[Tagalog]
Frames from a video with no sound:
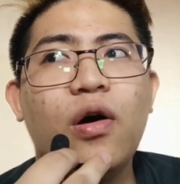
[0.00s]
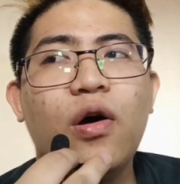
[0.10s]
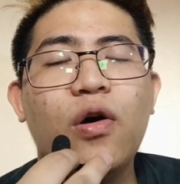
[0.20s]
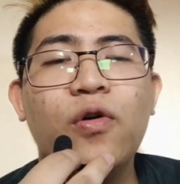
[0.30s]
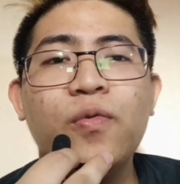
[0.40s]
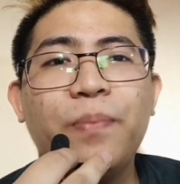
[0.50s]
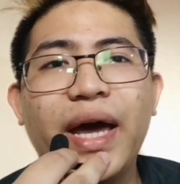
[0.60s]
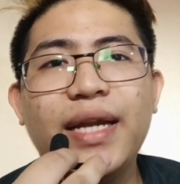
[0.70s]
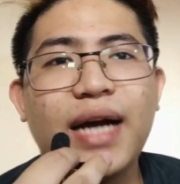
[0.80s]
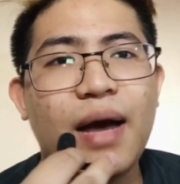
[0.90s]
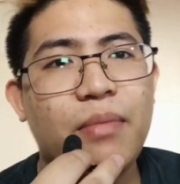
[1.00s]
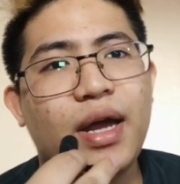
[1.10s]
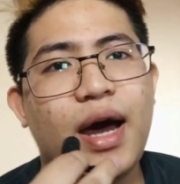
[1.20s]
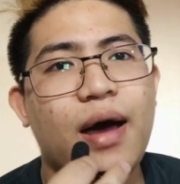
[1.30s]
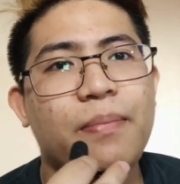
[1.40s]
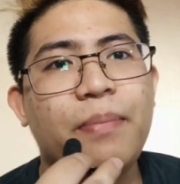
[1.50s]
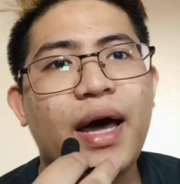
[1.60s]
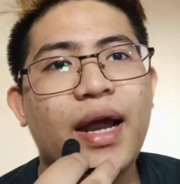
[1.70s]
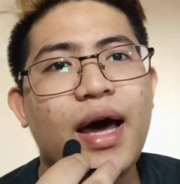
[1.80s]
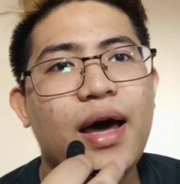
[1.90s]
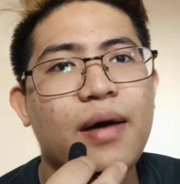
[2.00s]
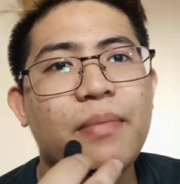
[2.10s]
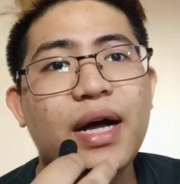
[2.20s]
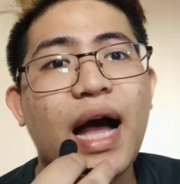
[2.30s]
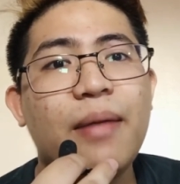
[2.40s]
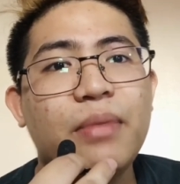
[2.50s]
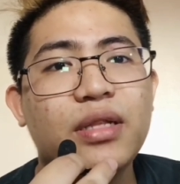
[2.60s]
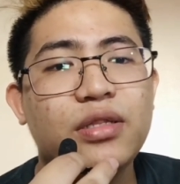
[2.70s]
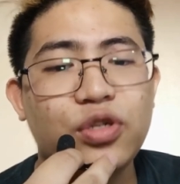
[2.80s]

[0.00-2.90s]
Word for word: open camera para magamit